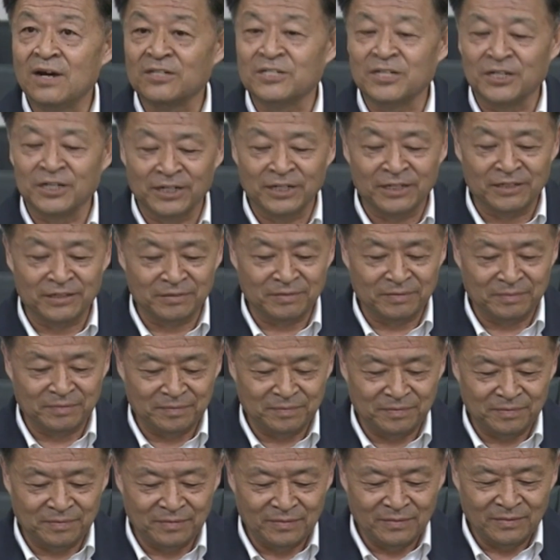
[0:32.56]
成
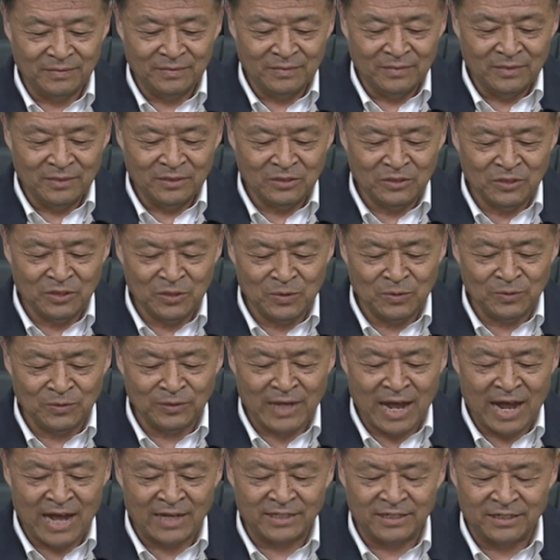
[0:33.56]
重
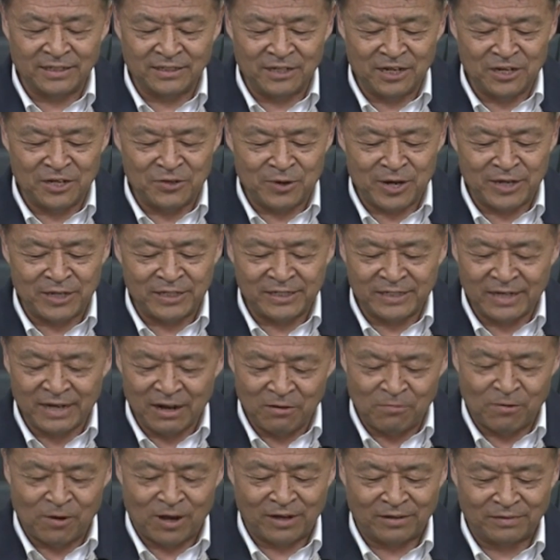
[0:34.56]
大的人员伤
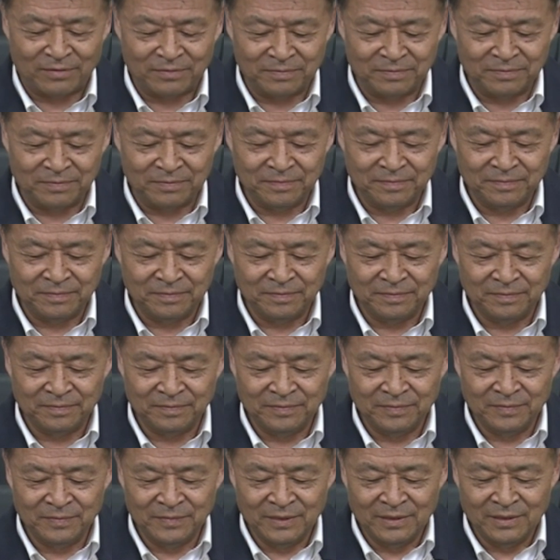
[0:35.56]
亡，
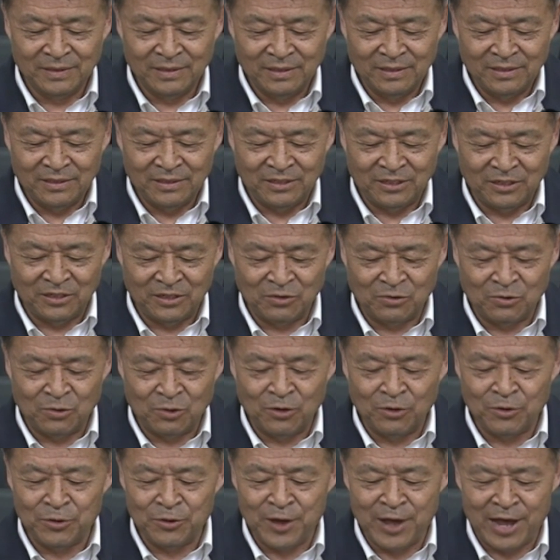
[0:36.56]
请国
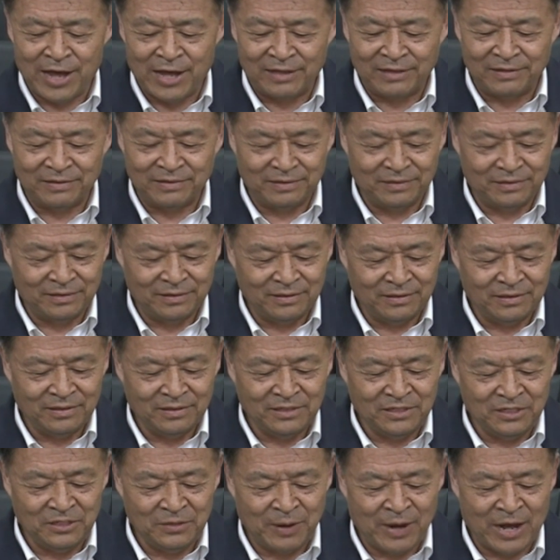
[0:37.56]
务院
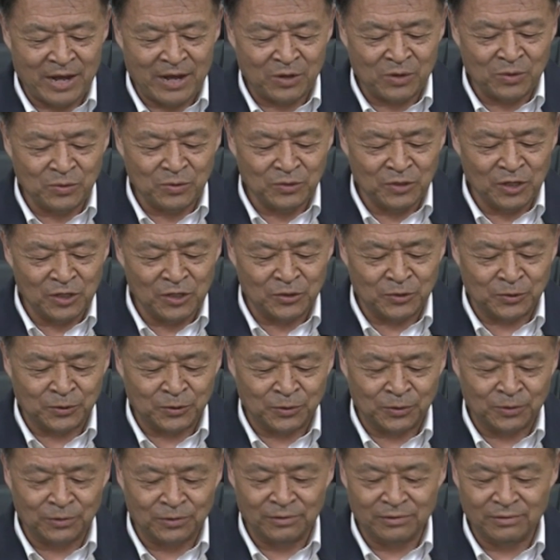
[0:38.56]
即派工作
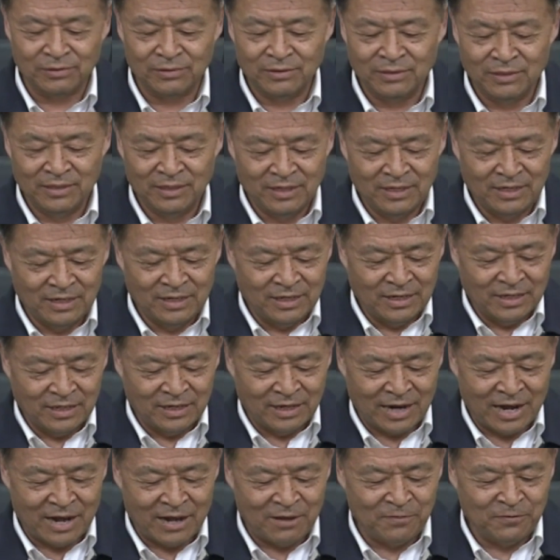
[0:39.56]
组
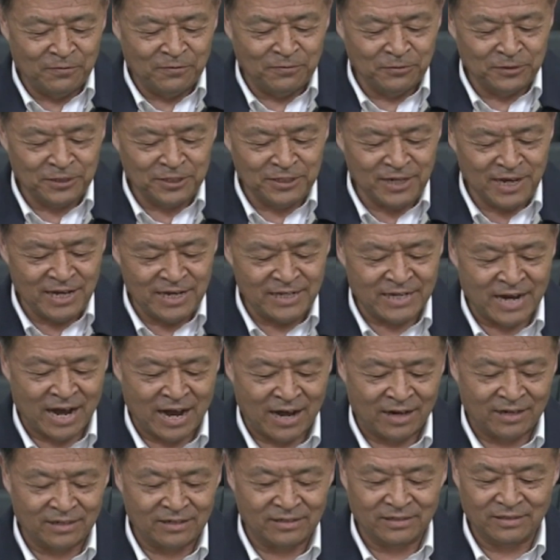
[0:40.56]
赶赴现
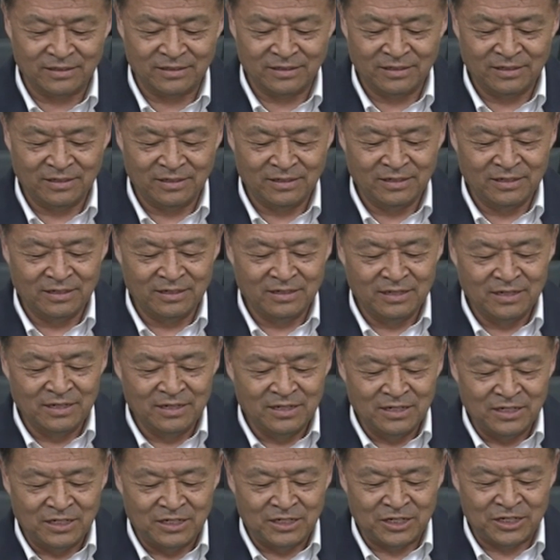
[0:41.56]
场
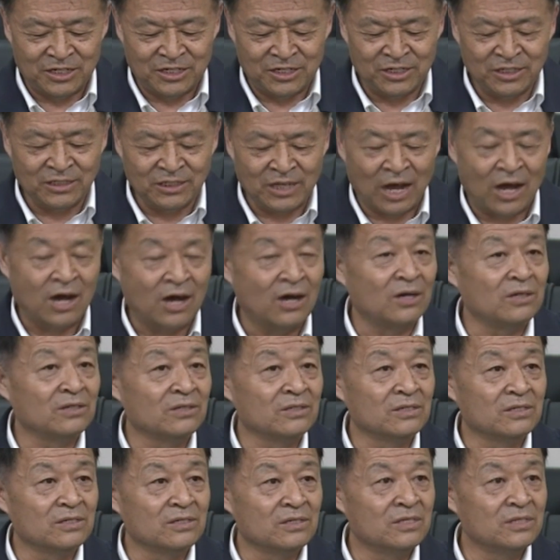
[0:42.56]
指导
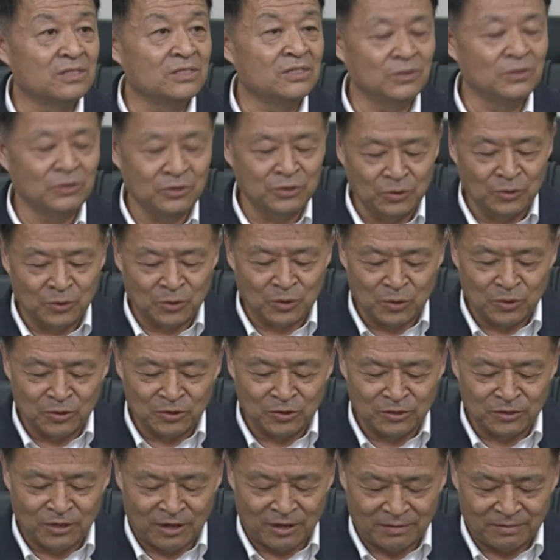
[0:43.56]
搜救工
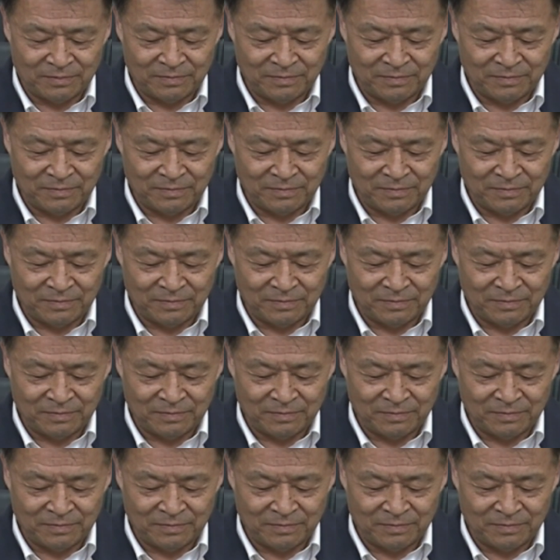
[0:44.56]
作。